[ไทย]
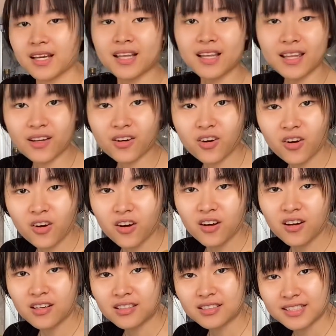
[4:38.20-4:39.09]
แล้วก็
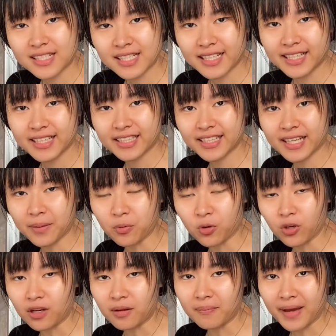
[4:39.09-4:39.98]
จะกินกับผ
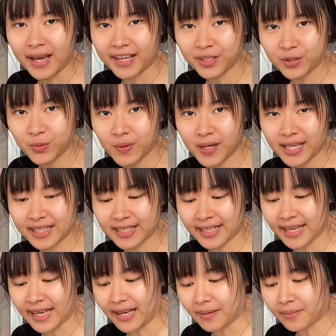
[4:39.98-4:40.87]
ลไม้ด้วยนะ
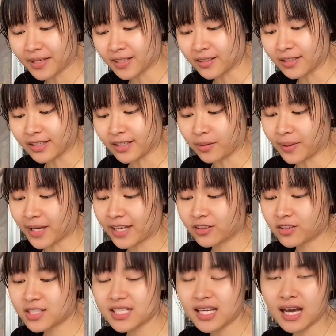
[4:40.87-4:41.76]
คะแพนเดี๋ยวแพน
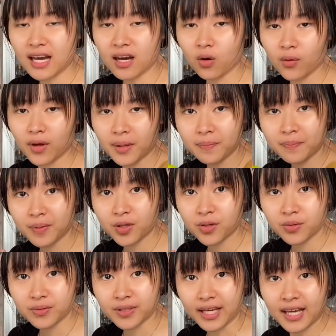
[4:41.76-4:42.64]
ก็จะเอาแอปเปิล
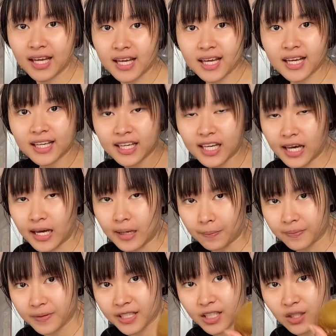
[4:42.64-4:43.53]
เนี่ย กับ
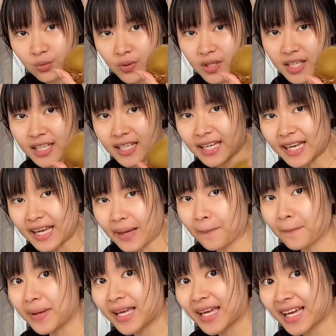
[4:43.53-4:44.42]
กีวีนะคะ
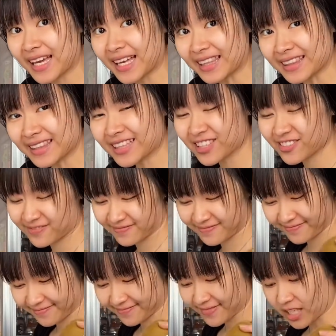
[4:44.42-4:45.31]
ไปหั่น
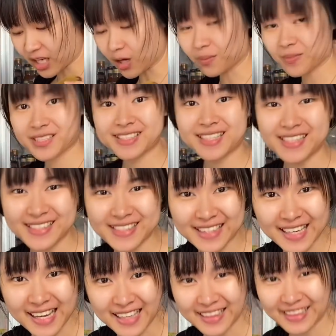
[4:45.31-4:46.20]
เอามาใส่ส
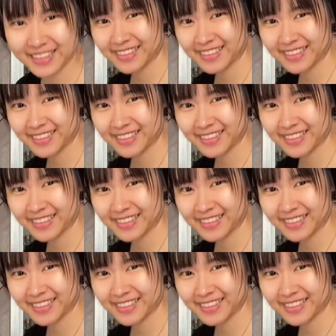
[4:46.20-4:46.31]
ลัด